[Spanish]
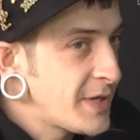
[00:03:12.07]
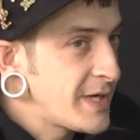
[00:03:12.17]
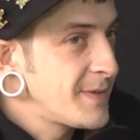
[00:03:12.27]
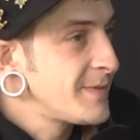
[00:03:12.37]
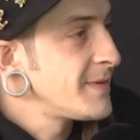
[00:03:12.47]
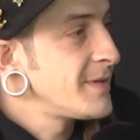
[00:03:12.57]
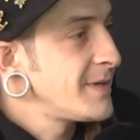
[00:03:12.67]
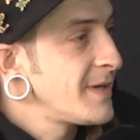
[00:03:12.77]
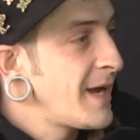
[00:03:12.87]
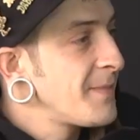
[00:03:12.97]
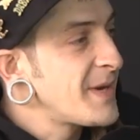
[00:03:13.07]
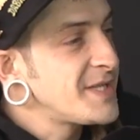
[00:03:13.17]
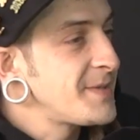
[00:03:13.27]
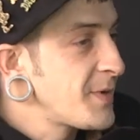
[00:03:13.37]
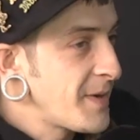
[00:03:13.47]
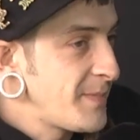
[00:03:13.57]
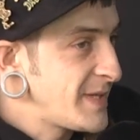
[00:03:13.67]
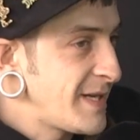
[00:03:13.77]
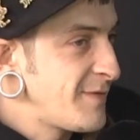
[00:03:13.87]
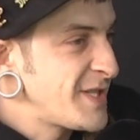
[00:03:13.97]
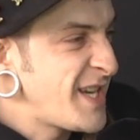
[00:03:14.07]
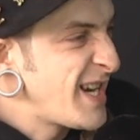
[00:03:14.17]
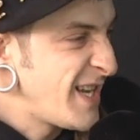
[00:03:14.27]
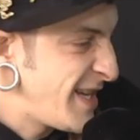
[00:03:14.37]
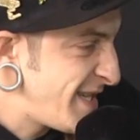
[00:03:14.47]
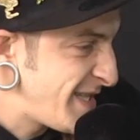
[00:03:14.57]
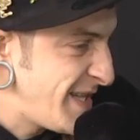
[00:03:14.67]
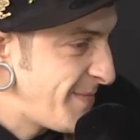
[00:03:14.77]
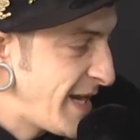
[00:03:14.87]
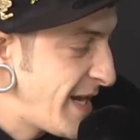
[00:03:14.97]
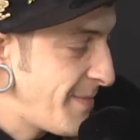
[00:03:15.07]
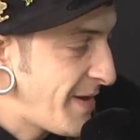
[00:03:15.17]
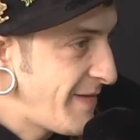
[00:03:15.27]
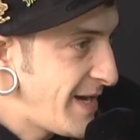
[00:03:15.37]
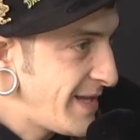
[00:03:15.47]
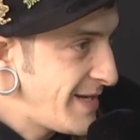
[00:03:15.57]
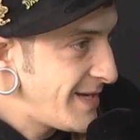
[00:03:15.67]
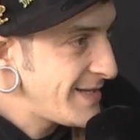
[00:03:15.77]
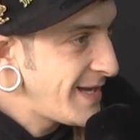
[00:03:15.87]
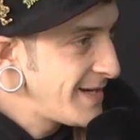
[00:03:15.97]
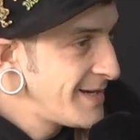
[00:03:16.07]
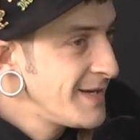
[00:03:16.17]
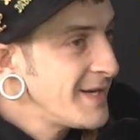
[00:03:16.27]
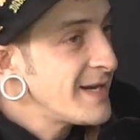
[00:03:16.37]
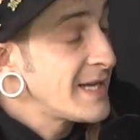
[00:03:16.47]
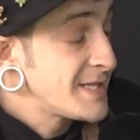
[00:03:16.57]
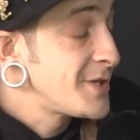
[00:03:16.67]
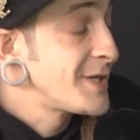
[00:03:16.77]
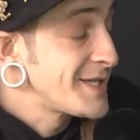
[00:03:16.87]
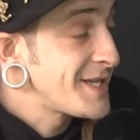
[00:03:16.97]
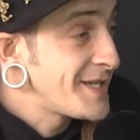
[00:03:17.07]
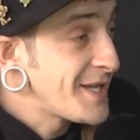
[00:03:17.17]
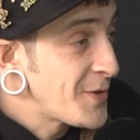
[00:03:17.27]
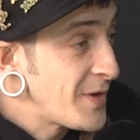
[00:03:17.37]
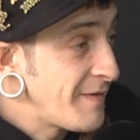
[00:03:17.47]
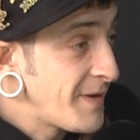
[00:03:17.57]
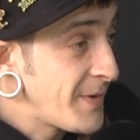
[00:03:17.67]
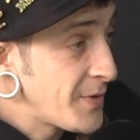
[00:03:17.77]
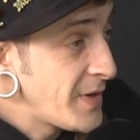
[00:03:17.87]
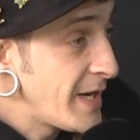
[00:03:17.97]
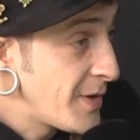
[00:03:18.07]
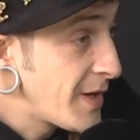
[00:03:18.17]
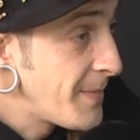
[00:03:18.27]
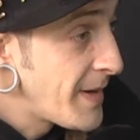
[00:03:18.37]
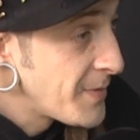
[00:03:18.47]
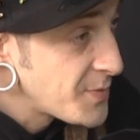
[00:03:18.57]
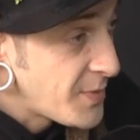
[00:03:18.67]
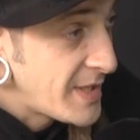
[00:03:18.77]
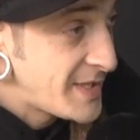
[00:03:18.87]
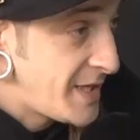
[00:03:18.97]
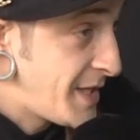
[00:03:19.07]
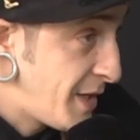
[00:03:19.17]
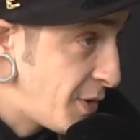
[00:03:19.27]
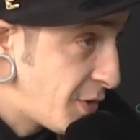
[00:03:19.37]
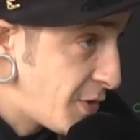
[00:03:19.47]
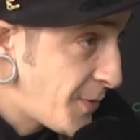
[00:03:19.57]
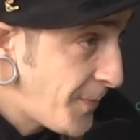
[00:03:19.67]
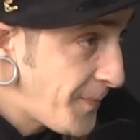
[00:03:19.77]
cuando era el, al principio que empezaba a hacerla así de manera privada, tal, sí. la hacía en aceite de oliva, pero ya lo cambiamos por aceite de coco.